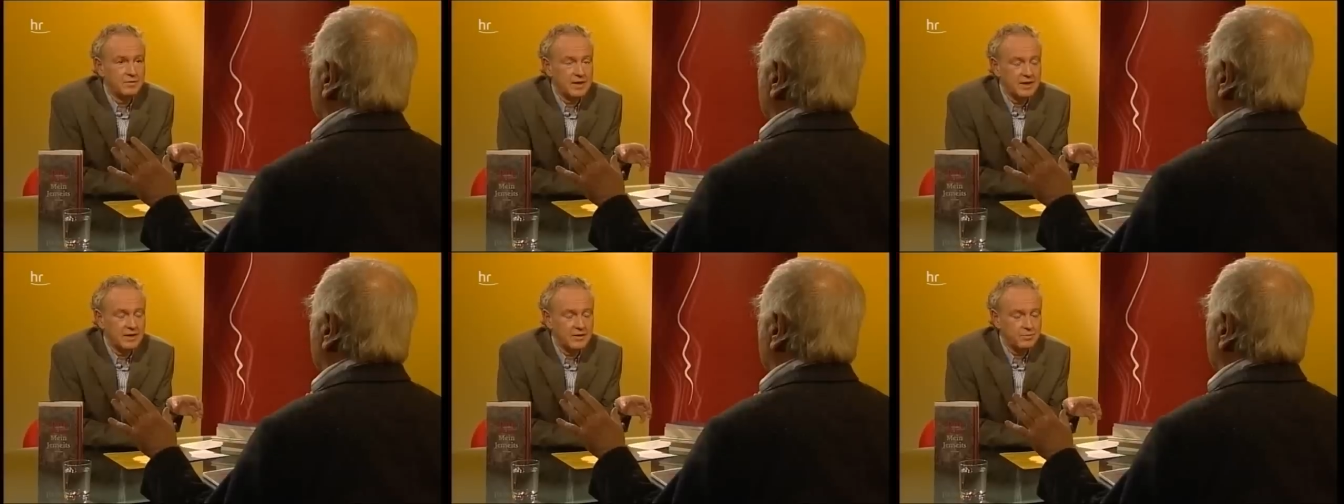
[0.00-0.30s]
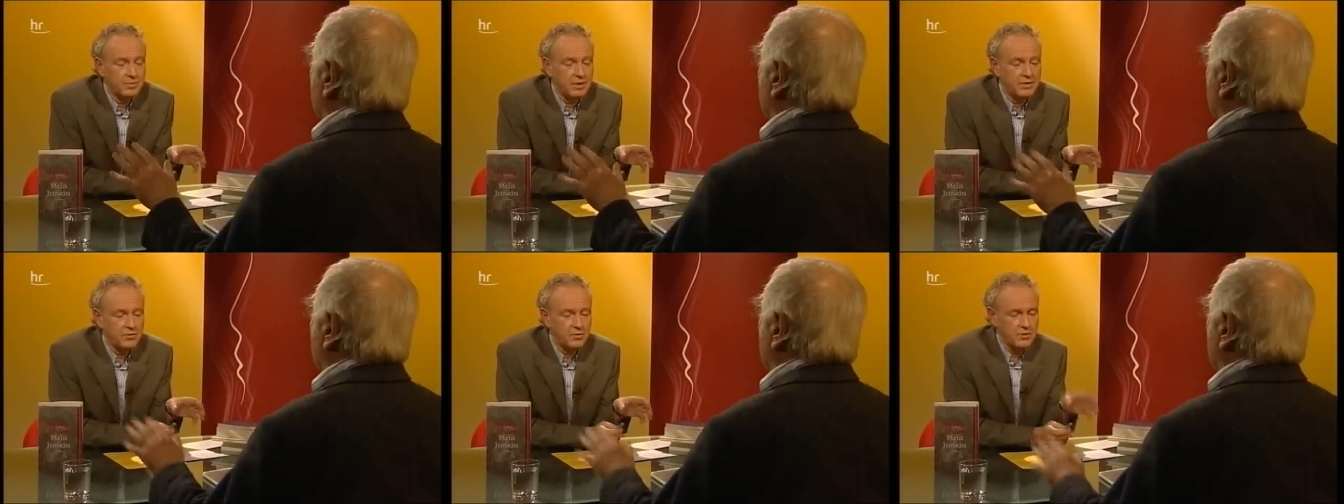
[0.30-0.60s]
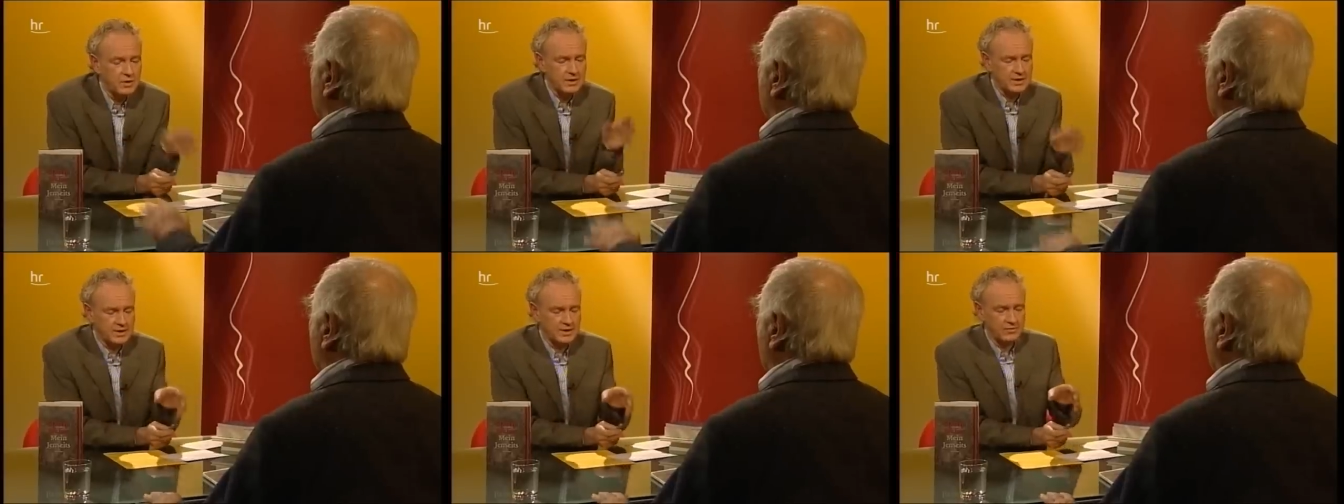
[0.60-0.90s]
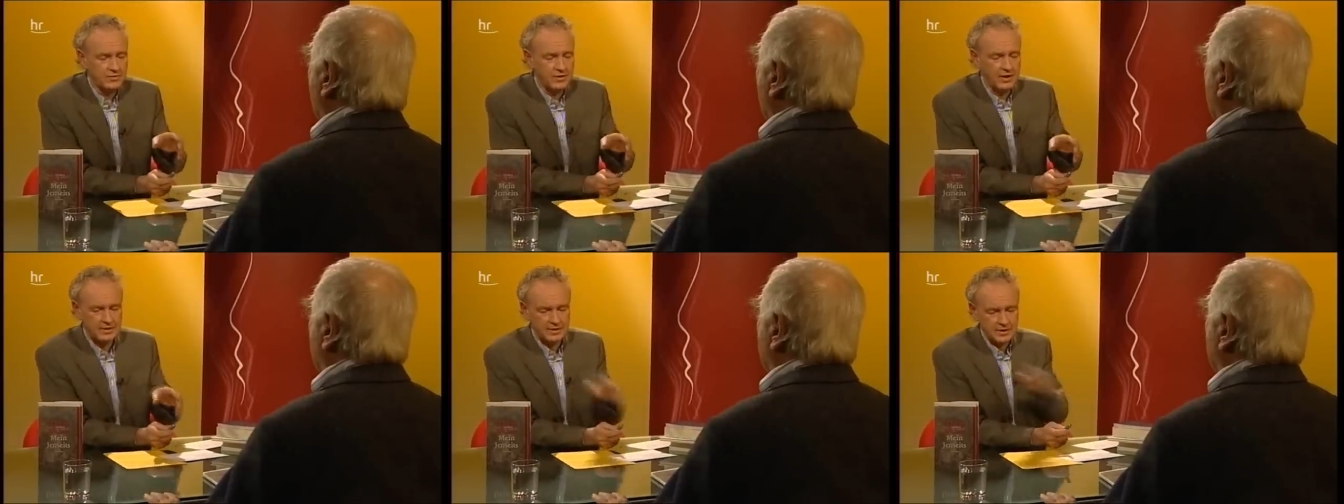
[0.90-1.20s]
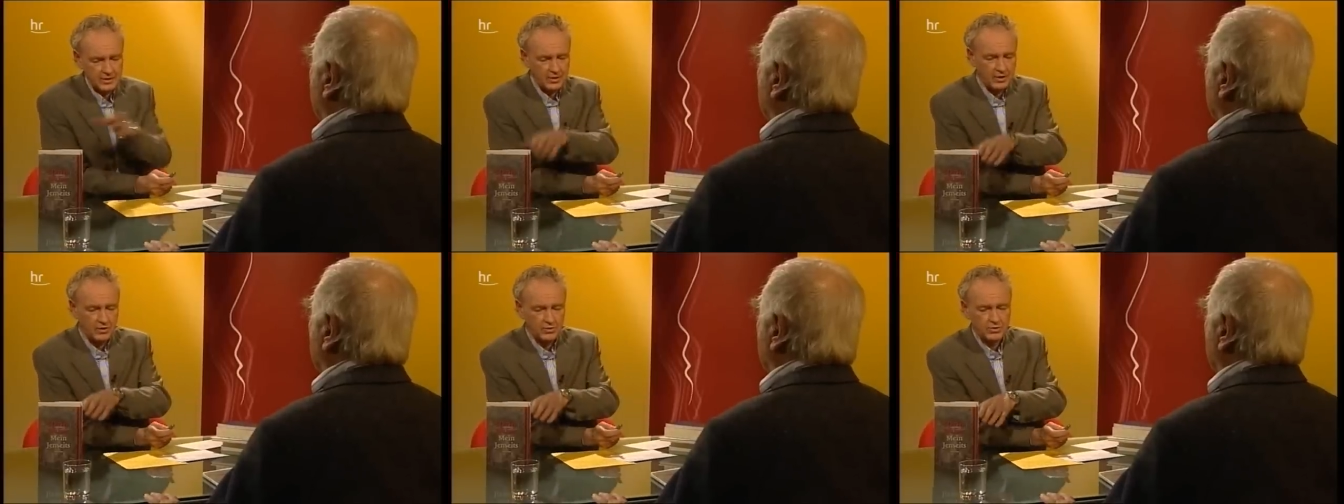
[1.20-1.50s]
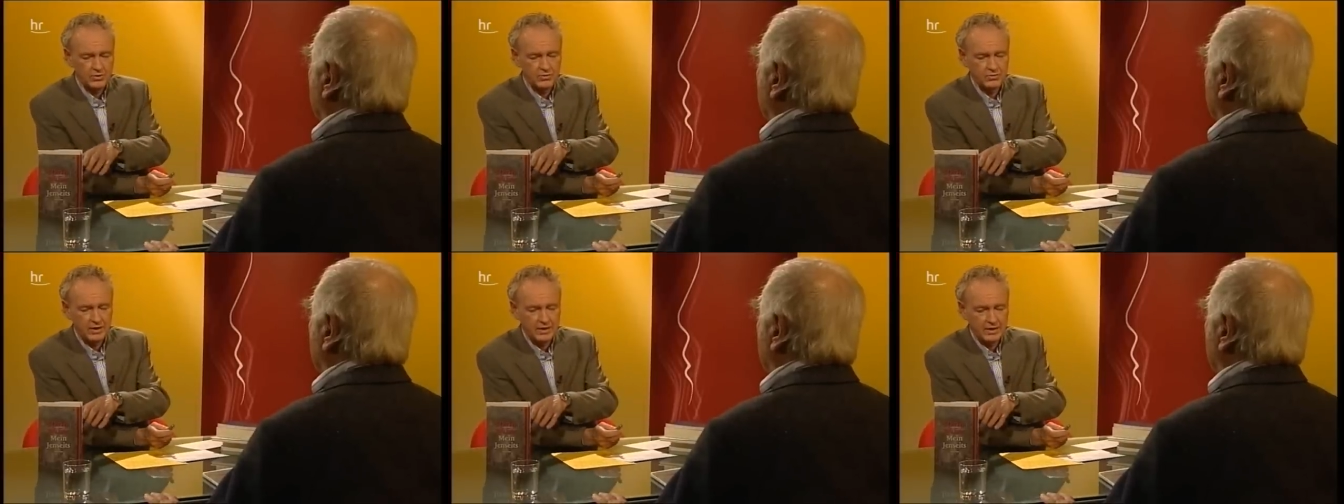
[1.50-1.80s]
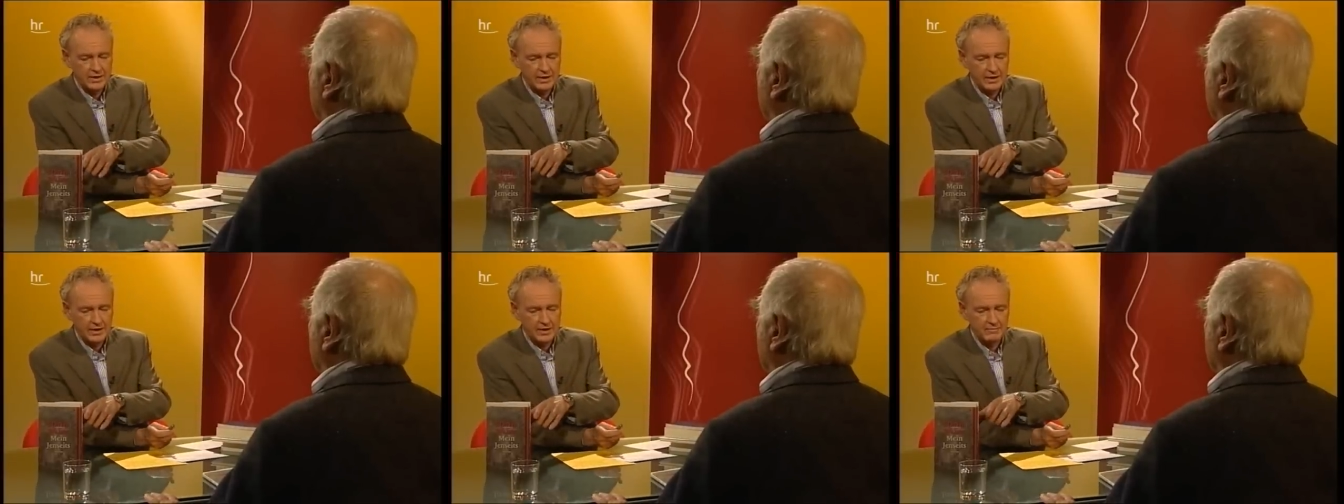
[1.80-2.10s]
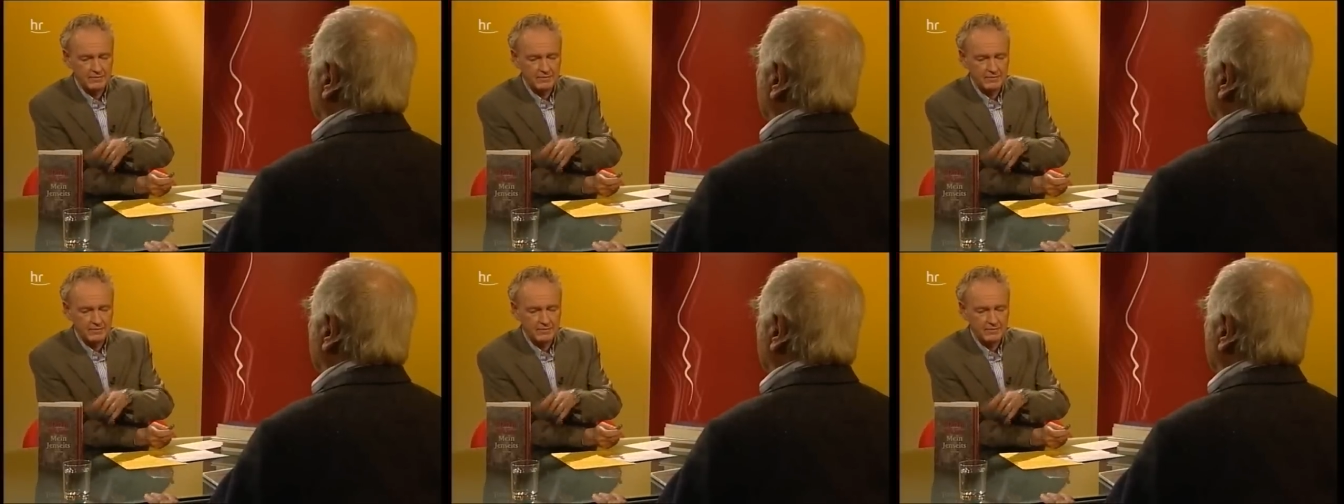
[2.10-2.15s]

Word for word: mal ganz persönlich gefragt, nicht nur August Feinlein,